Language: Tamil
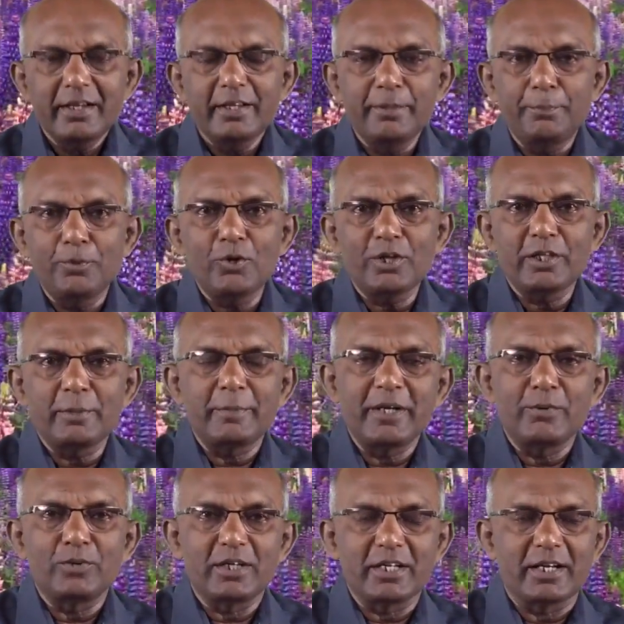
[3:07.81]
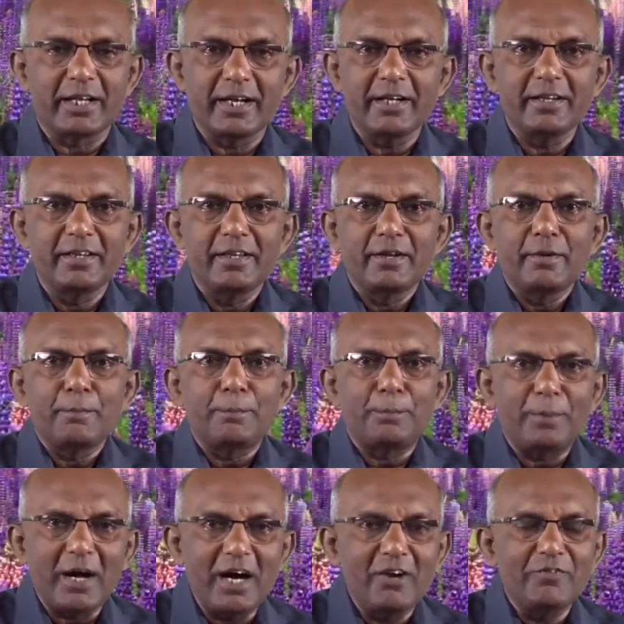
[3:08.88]
இது போகிறதுக்கு முன்னாடி ஒன்றுக்கெல்லாம்
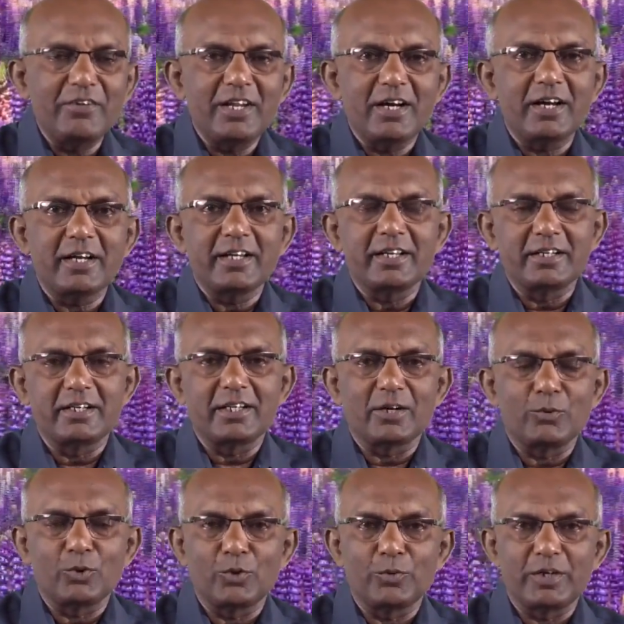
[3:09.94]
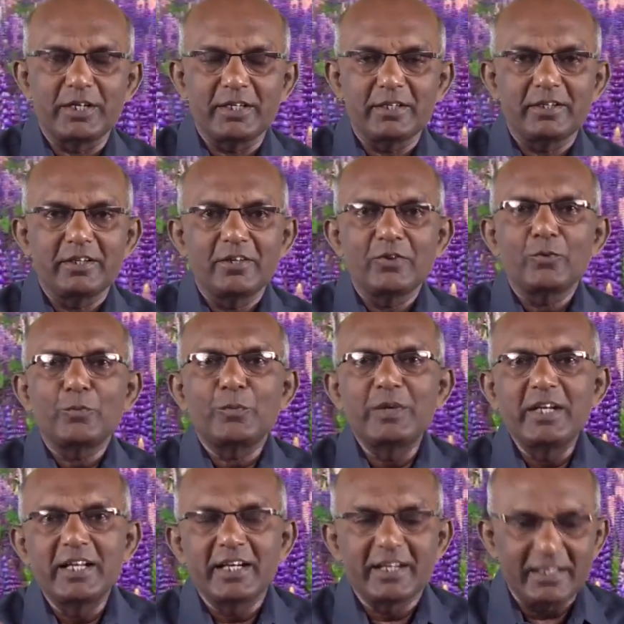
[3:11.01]
பாவியாக இருக்கிற ஒருவர்
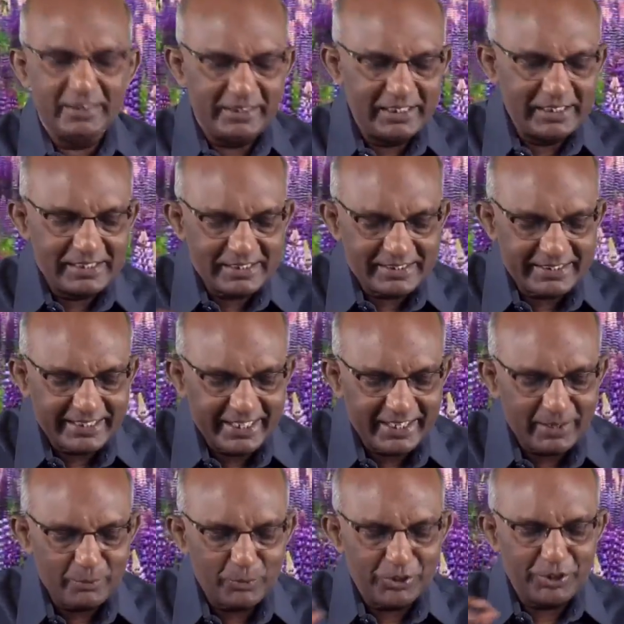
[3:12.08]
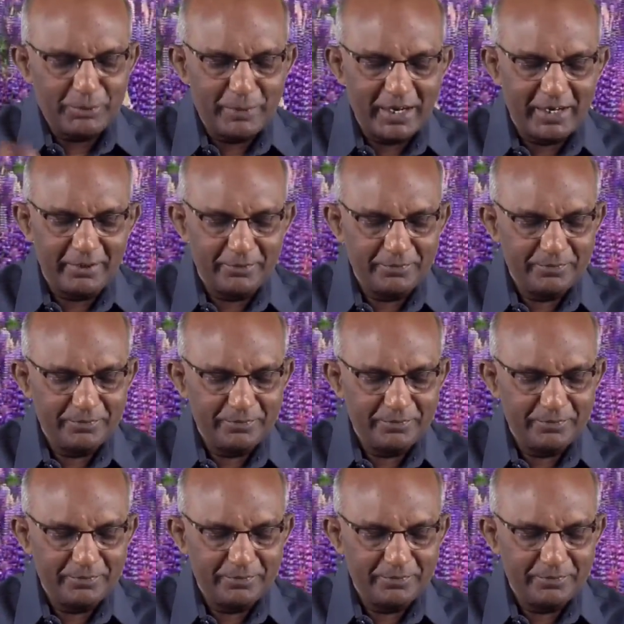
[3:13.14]
விண்ணகத்தில் சேர முடியுமா